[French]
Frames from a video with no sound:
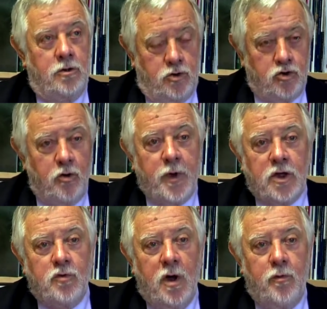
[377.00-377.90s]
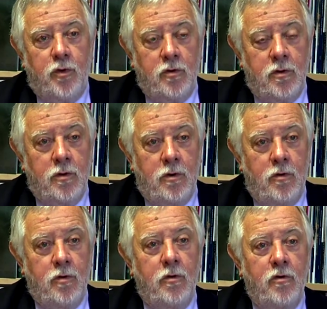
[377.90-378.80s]
je perçois un peu
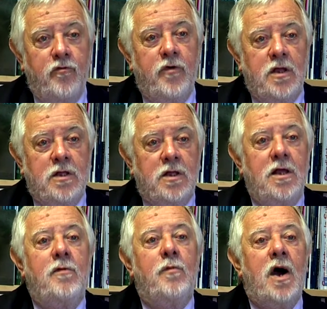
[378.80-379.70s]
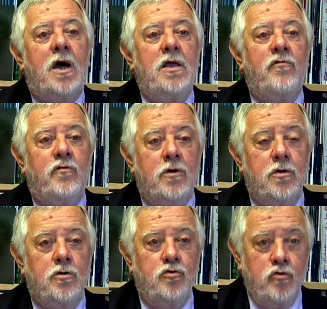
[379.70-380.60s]
le fait qu'il m'arrive
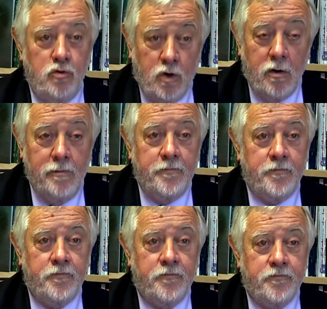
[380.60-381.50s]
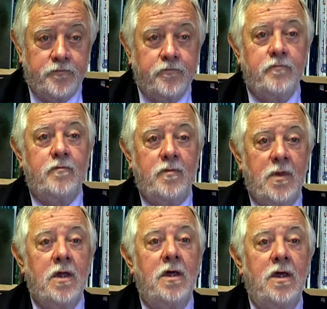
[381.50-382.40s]
du temps,
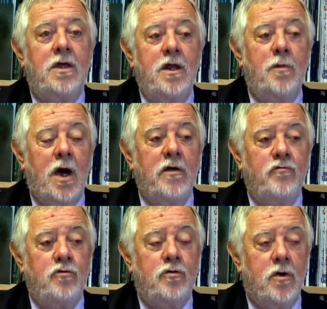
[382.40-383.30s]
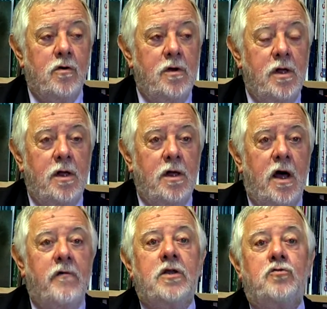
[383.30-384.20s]
et qu'il m'arrive du temps
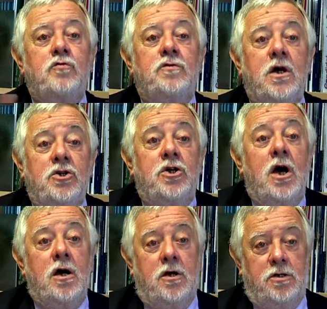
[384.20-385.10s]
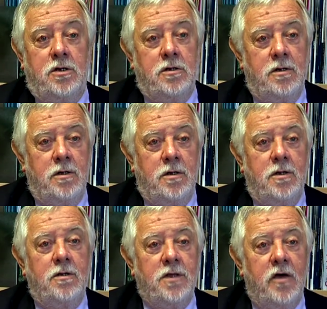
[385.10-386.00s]
avec toute sa charge
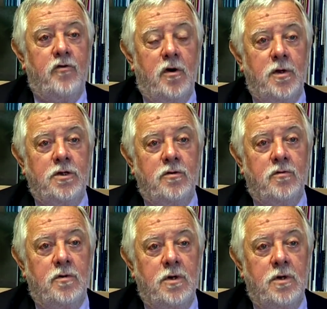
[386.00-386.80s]
d'information